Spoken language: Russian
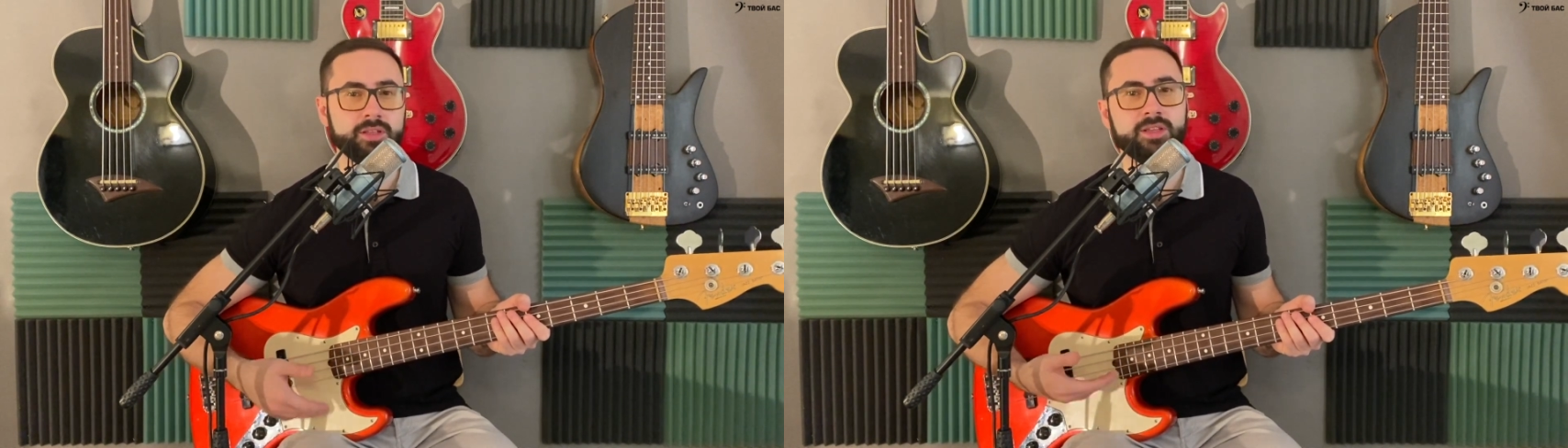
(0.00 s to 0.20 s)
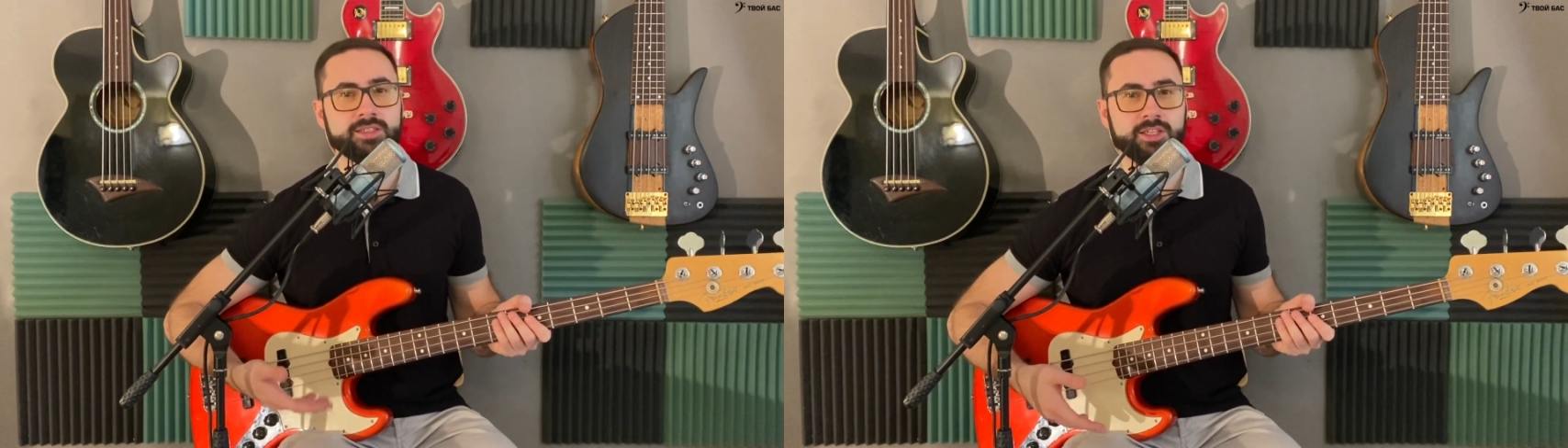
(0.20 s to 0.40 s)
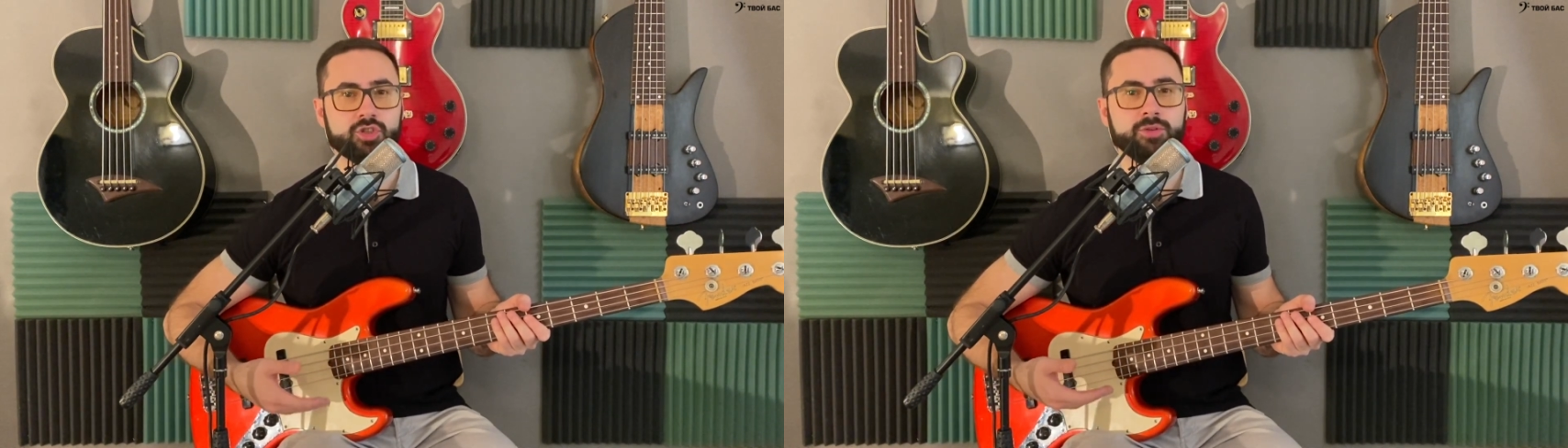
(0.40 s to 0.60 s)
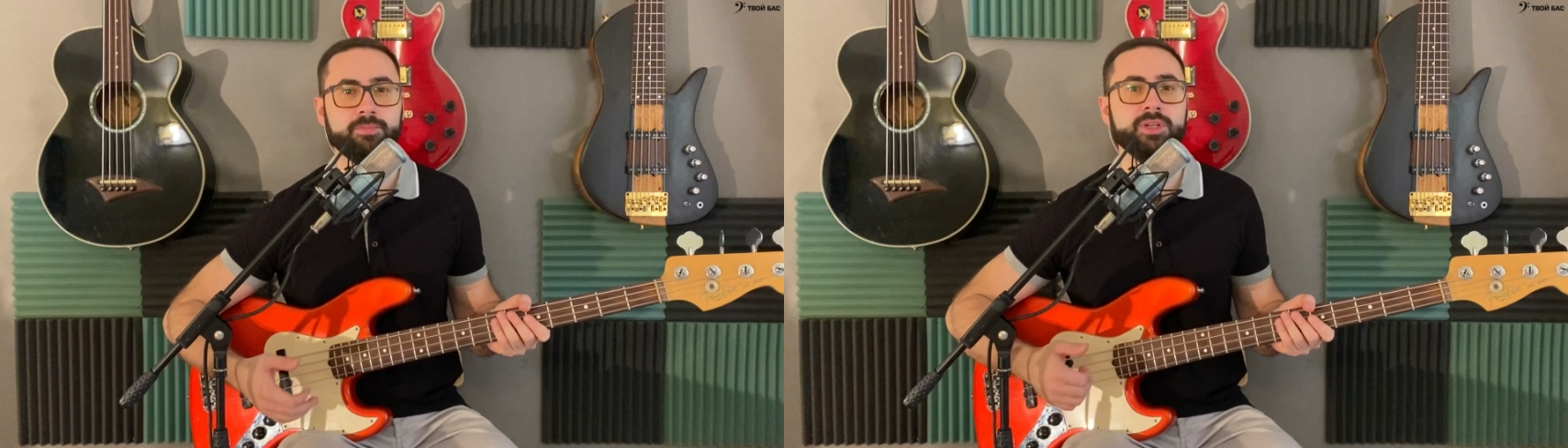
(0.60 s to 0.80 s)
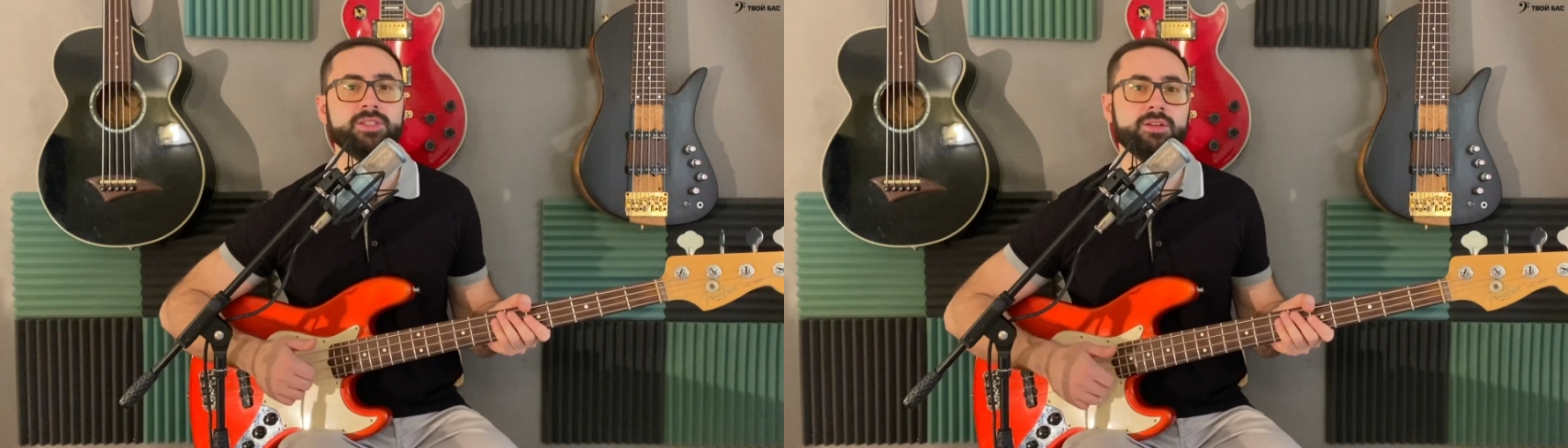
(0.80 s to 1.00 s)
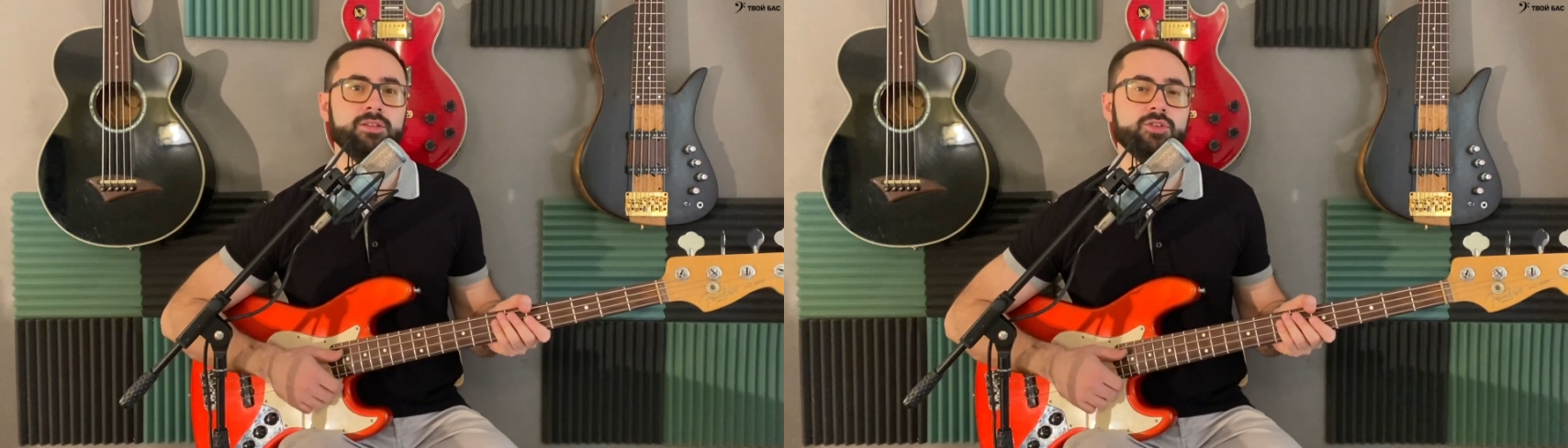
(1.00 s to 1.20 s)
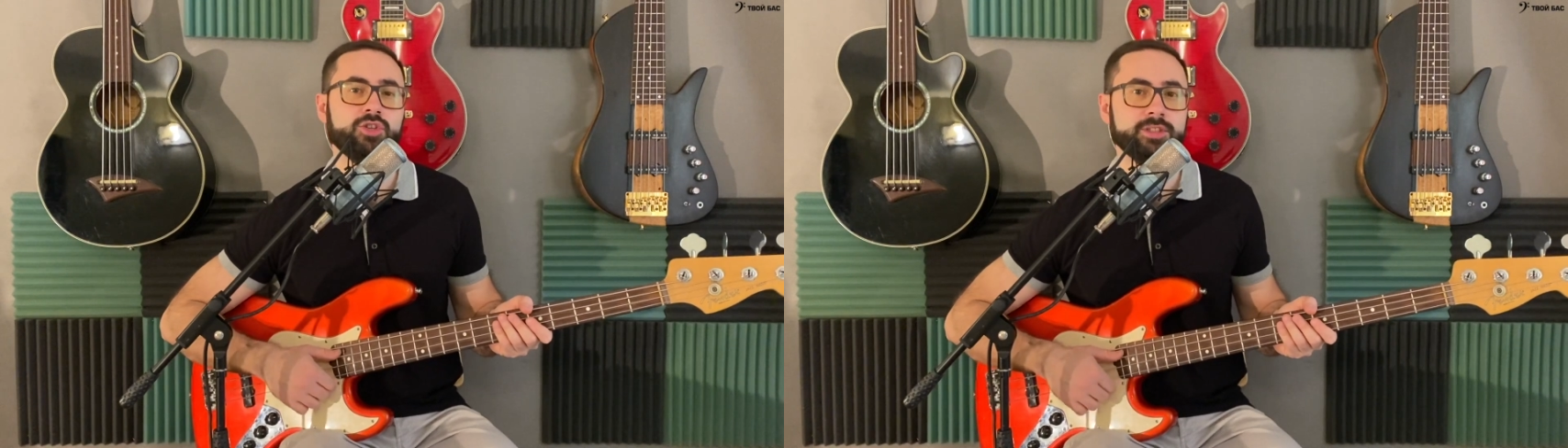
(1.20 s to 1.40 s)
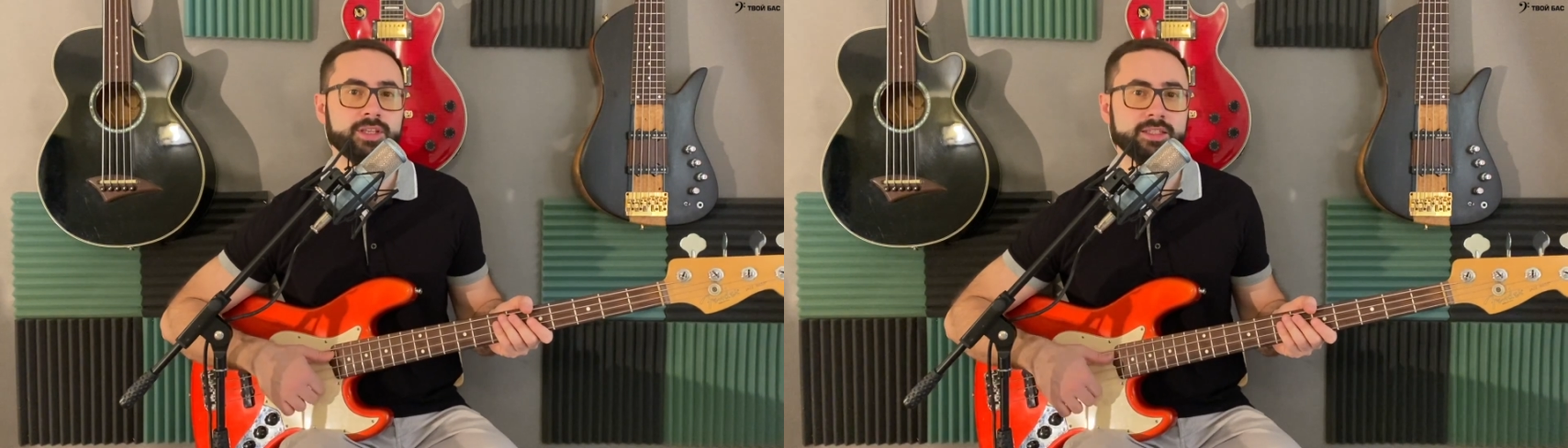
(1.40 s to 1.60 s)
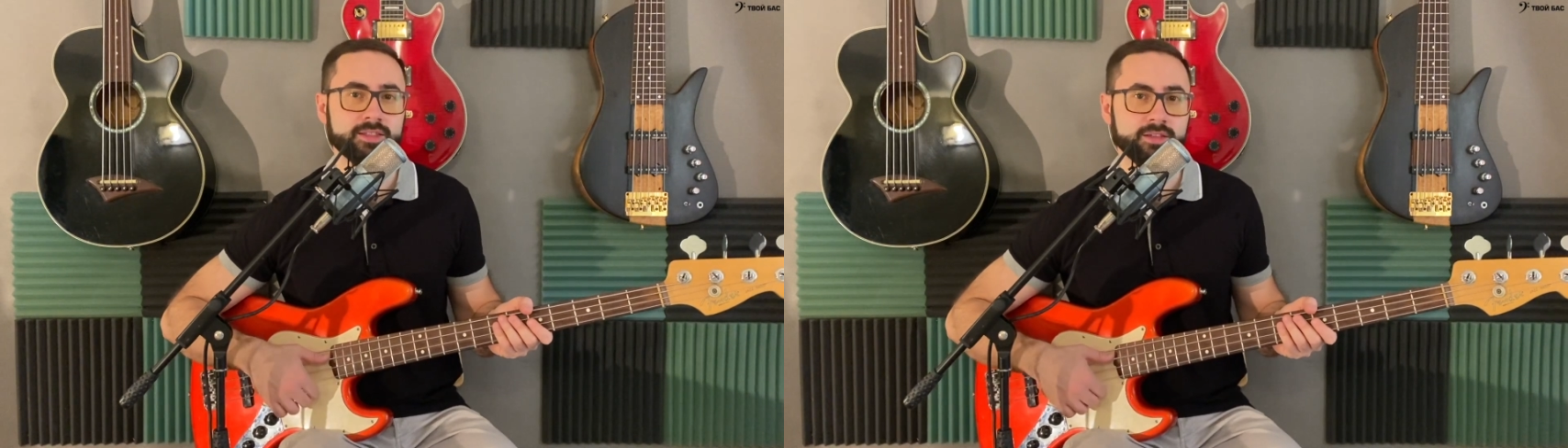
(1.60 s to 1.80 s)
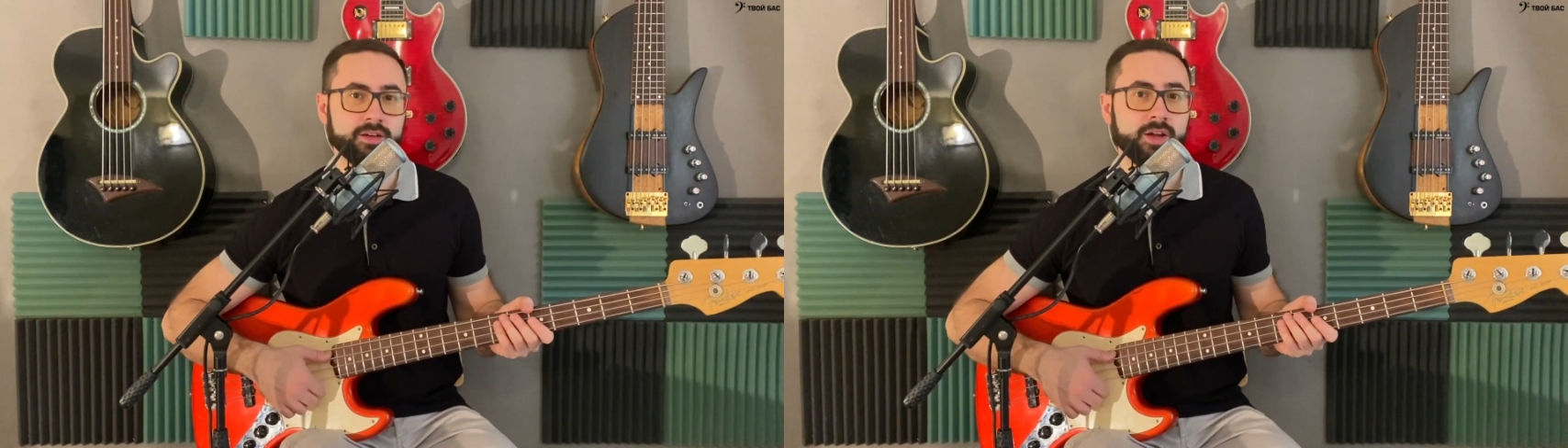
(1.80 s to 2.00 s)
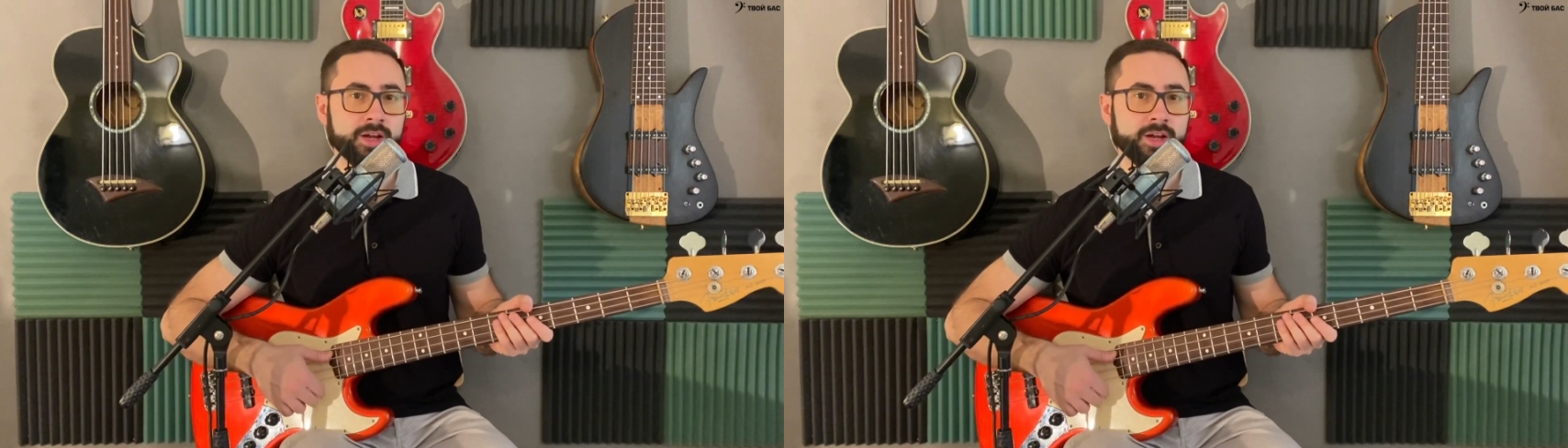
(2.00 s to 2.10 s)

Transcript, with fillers: это достаточно быстро для 16-х.